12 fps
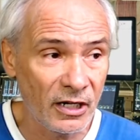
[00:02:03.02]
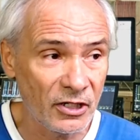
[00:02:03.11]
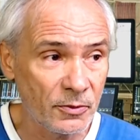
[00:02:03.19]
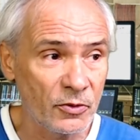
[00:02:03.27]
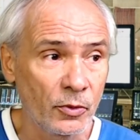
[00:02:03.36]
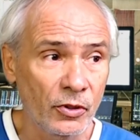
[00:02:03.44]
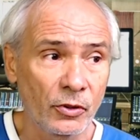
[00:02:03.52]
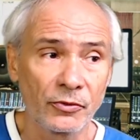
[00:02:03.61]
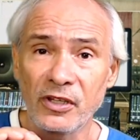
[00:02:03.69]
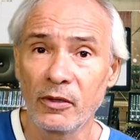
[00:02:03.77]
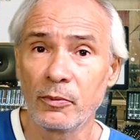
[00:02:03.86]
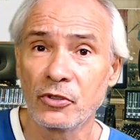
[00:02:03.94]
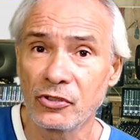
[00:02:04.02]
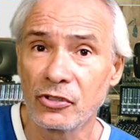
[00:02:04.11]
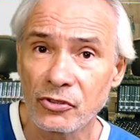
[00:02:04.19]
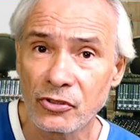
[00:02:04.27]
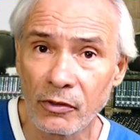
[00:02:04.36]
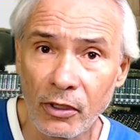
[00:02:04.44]
aspas, porque o tempo de
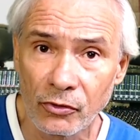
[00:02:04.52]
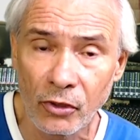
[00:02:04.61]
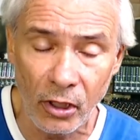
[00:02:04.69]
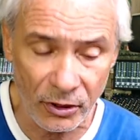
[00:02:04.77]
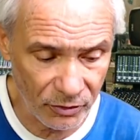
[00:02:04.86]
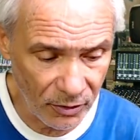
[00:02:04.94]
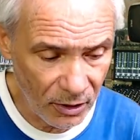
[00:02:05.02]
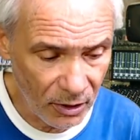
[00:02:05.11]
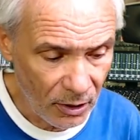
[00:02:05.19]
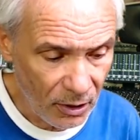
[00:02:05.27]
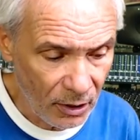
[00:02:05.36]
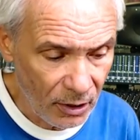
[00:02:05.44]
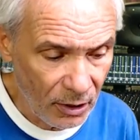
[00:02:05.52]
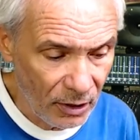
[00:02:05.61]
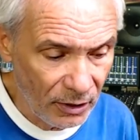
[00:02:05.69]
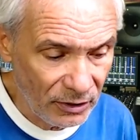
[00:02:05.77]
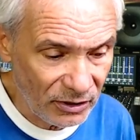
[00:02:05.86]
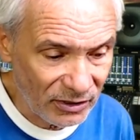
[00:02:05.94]
Deus não é o nosso,
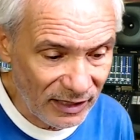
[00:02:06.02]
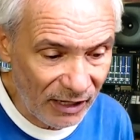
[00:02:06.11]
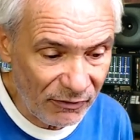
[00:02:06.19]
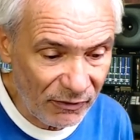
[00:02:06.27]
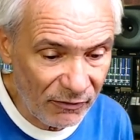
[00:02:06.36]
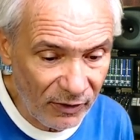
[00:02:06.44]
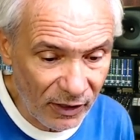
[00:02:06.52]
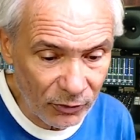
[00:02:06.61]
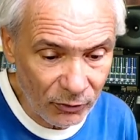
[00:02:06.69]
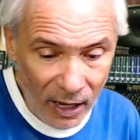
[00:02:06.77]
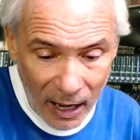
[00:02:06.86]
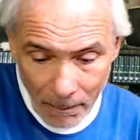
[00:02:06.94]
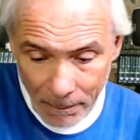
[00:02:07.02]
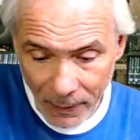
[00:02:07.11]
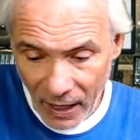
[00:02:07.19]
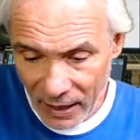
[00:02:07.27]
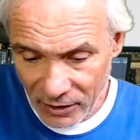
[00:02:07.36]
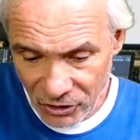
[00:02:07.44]
está vivendo à
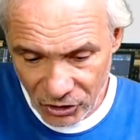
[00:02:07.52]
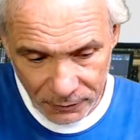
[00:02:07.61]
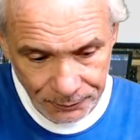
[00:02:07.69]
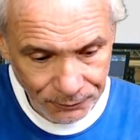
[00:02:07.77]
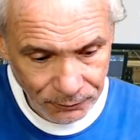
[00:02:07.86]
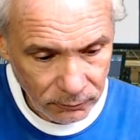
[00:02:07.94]
parte,